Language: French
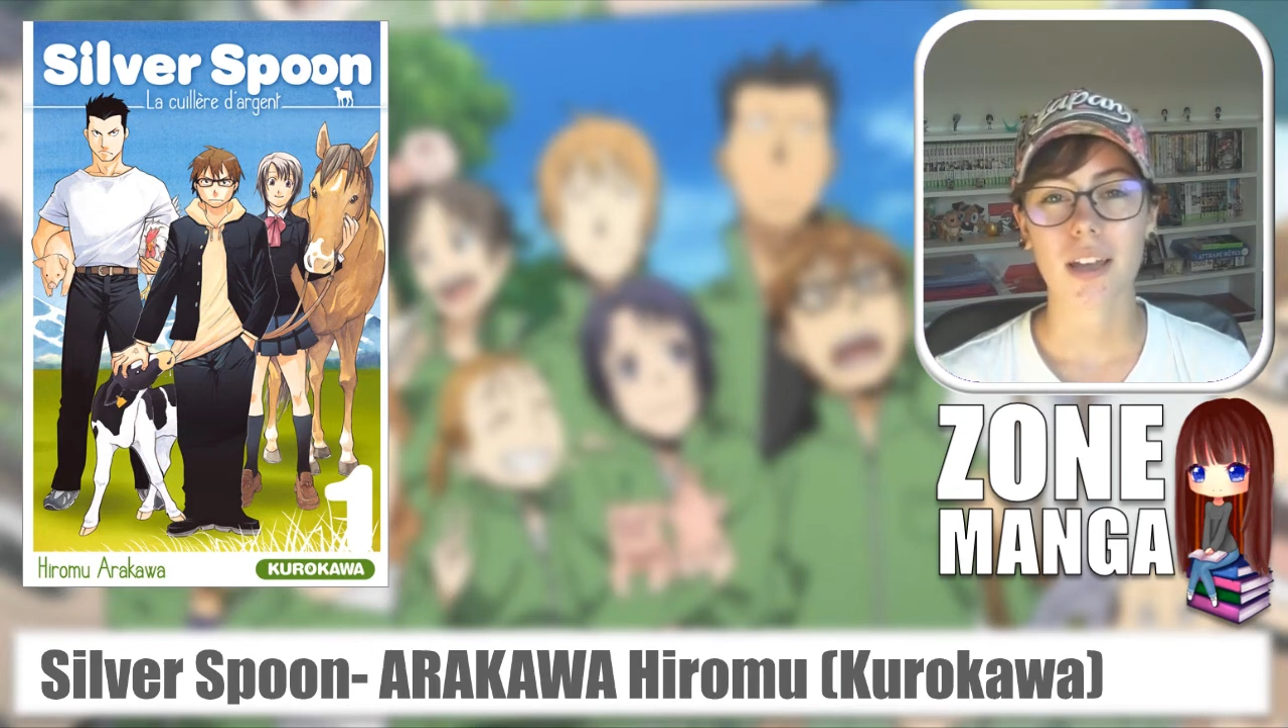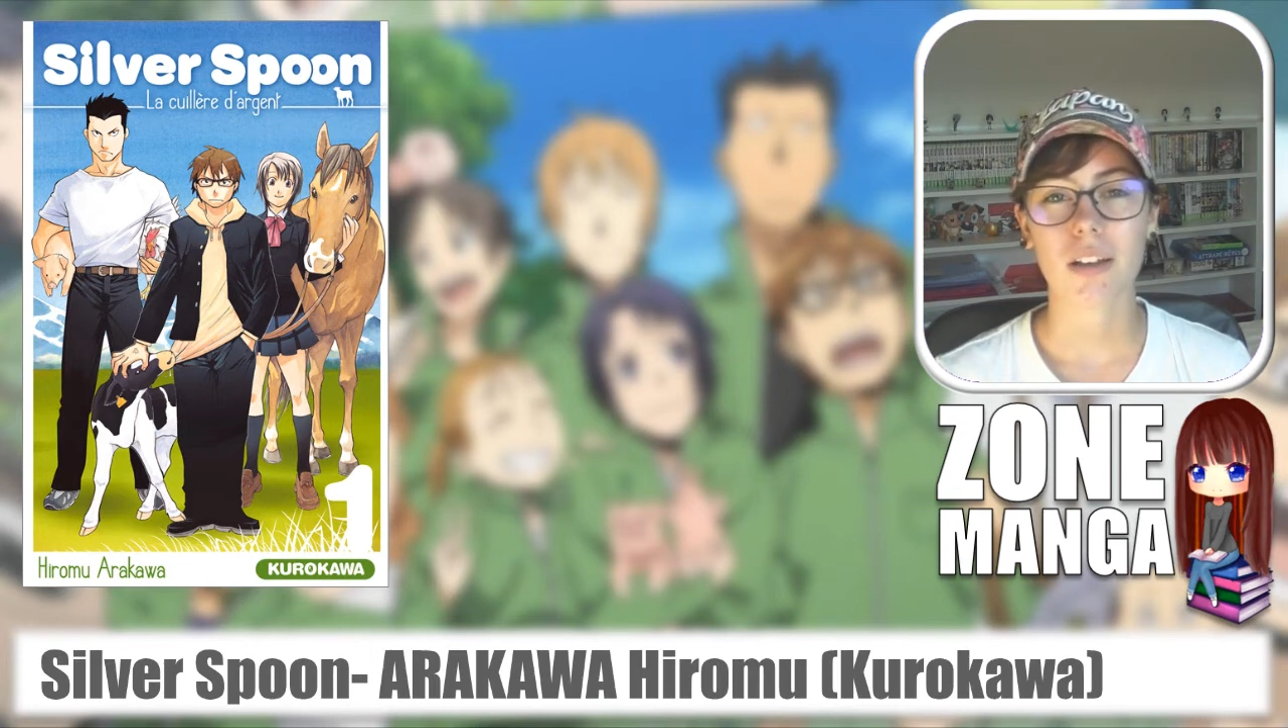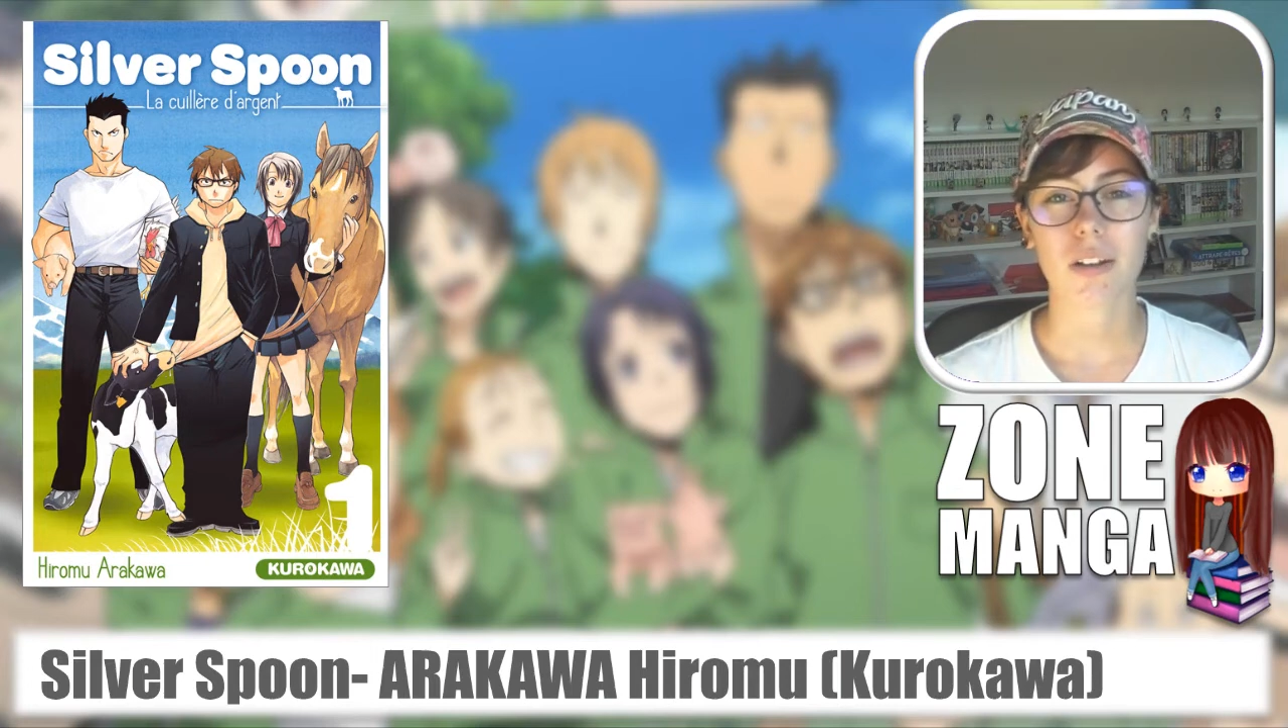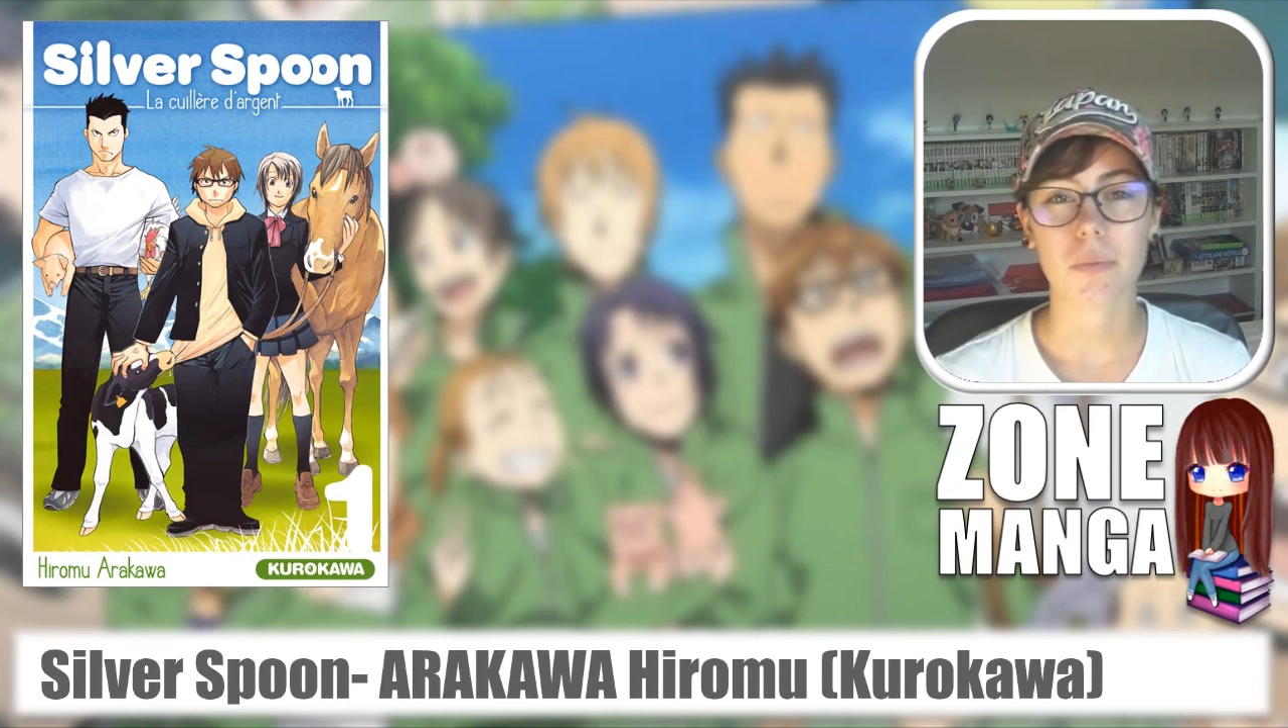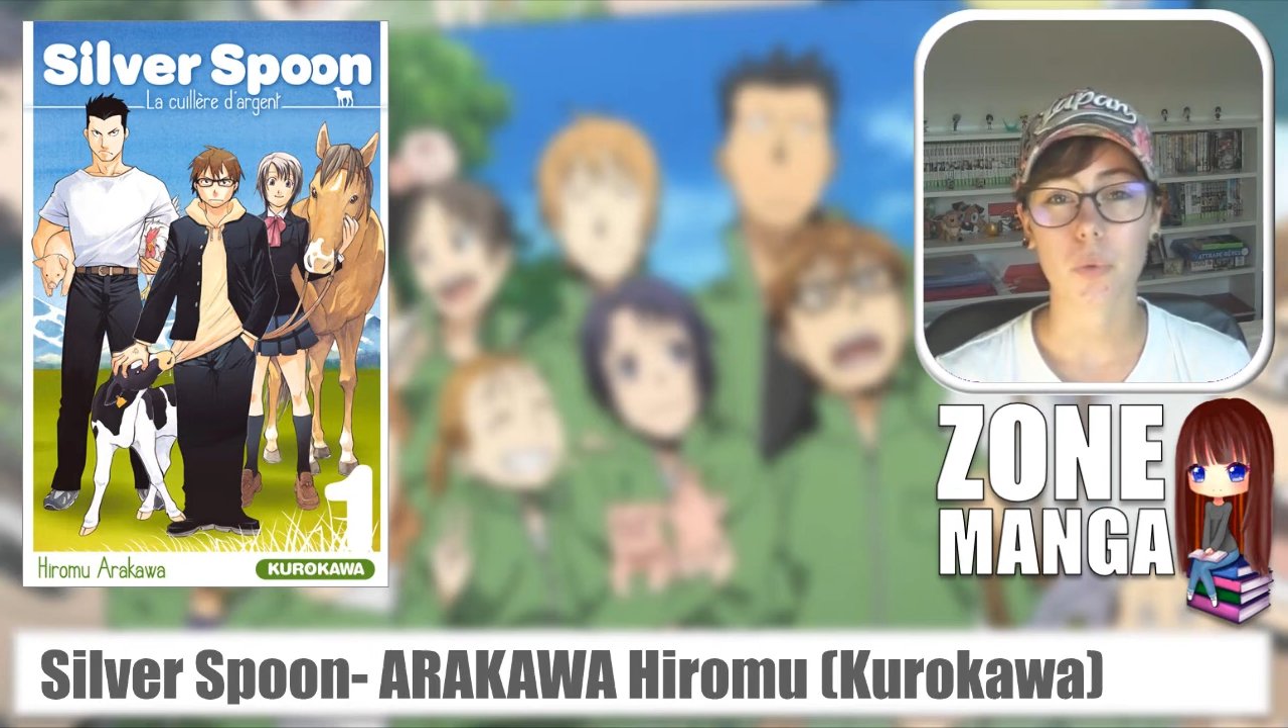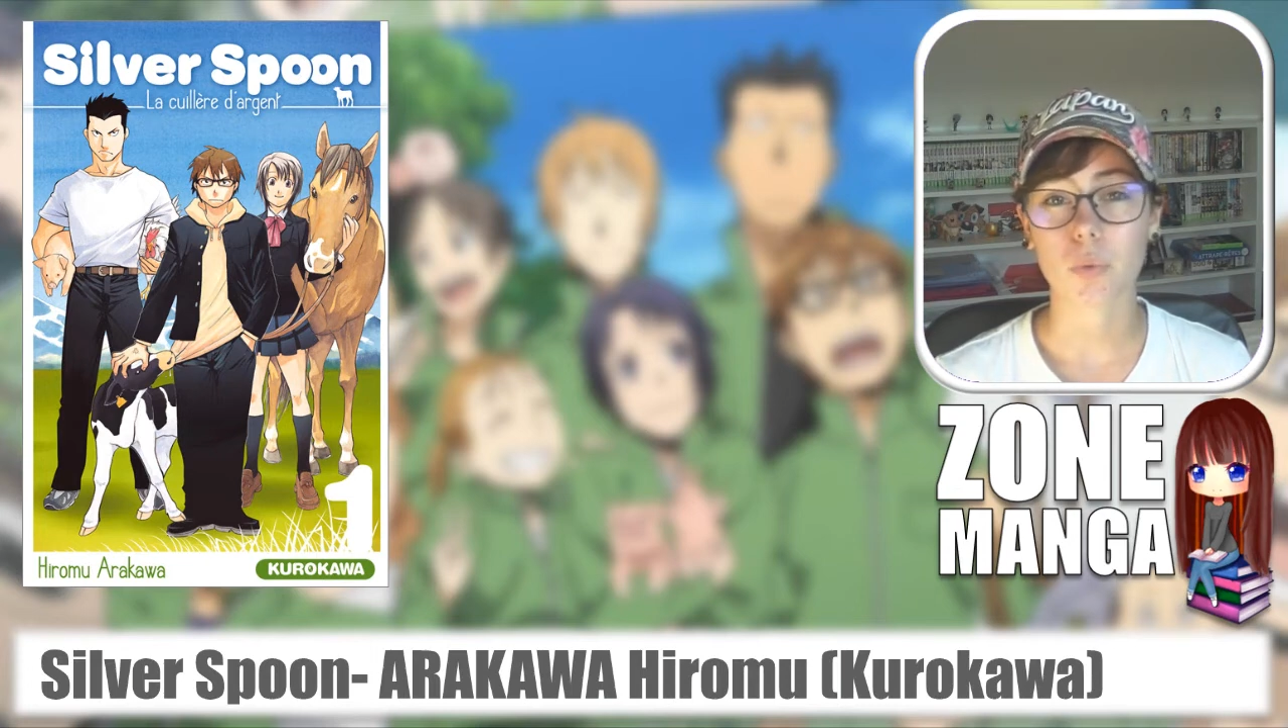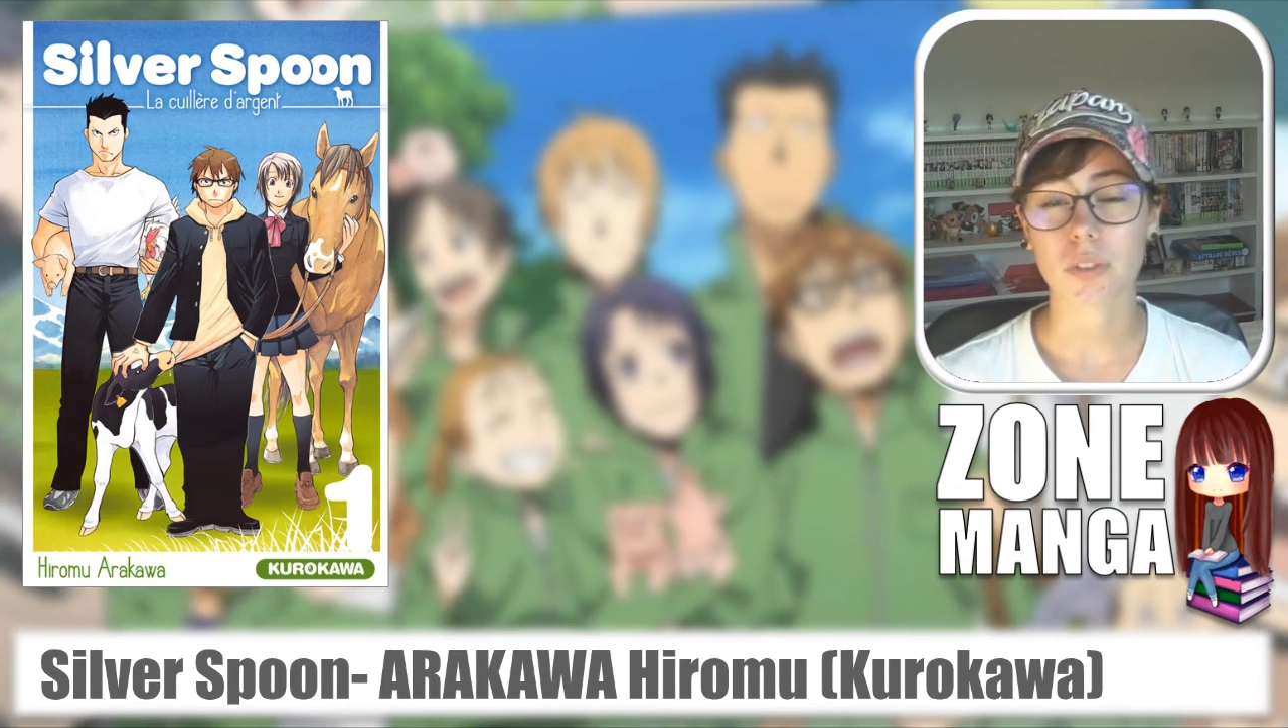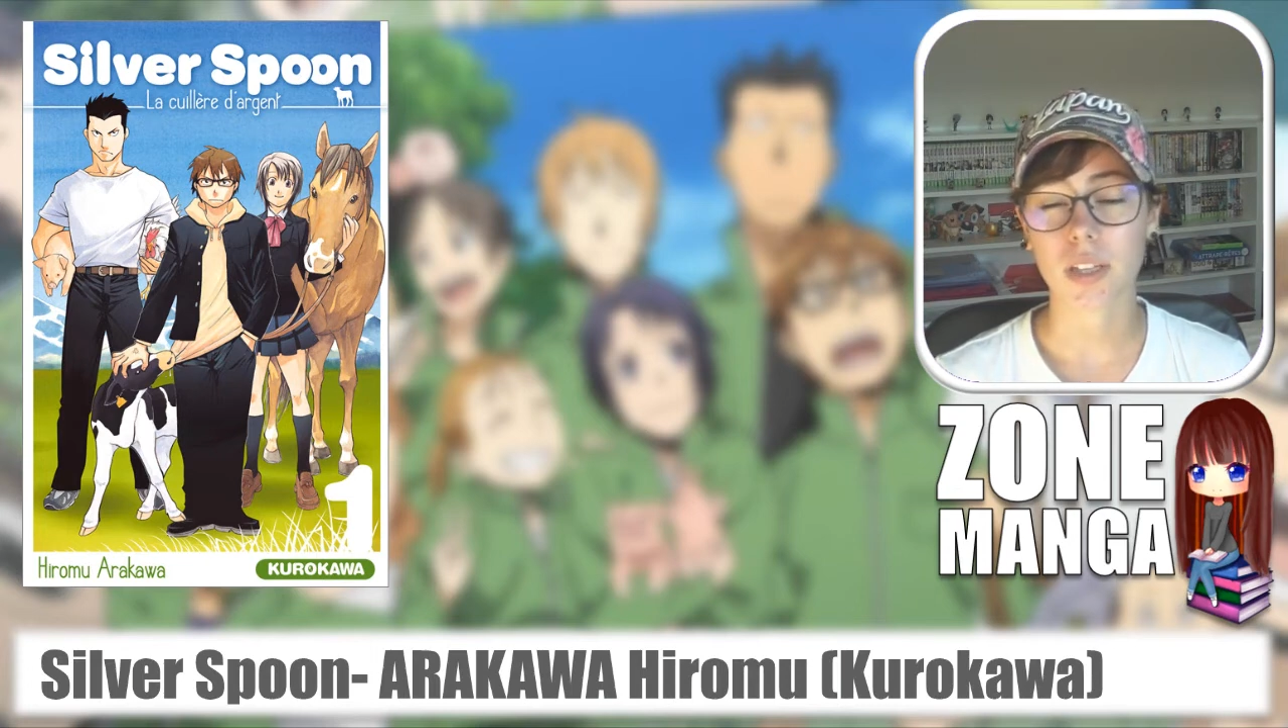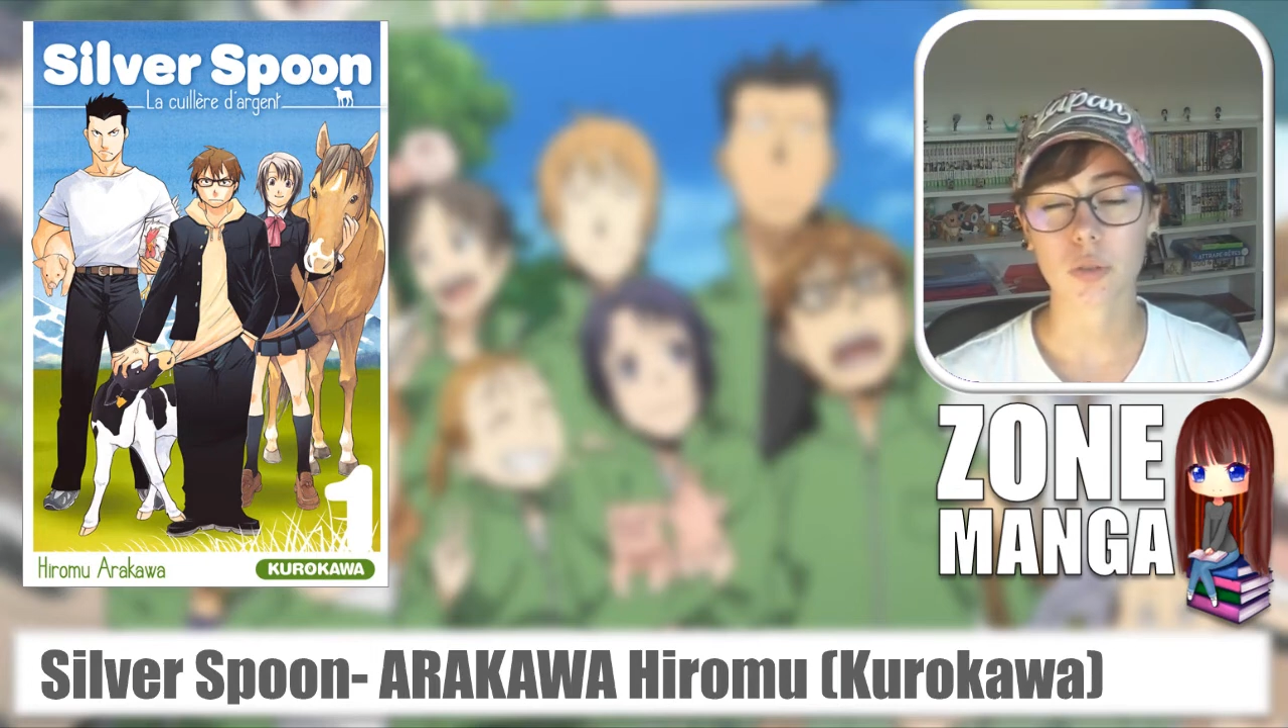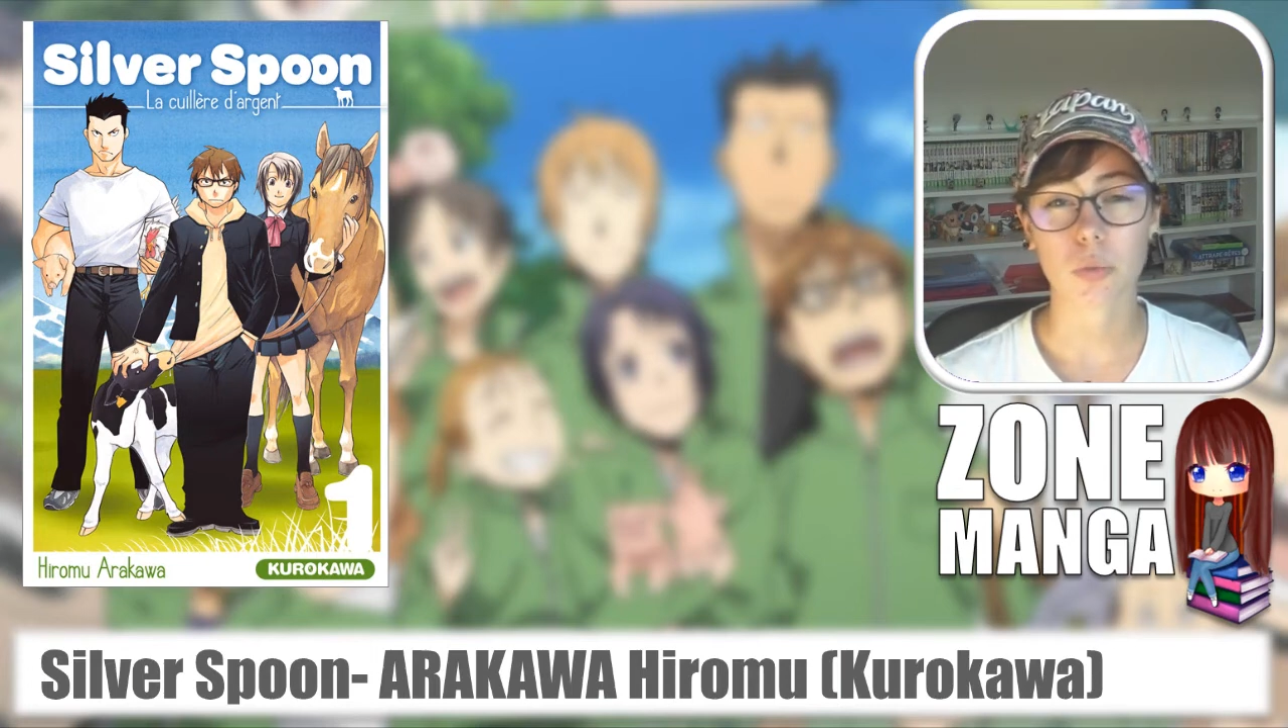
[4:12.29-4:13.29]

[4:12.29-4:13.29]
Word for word: Euh, donc vous avez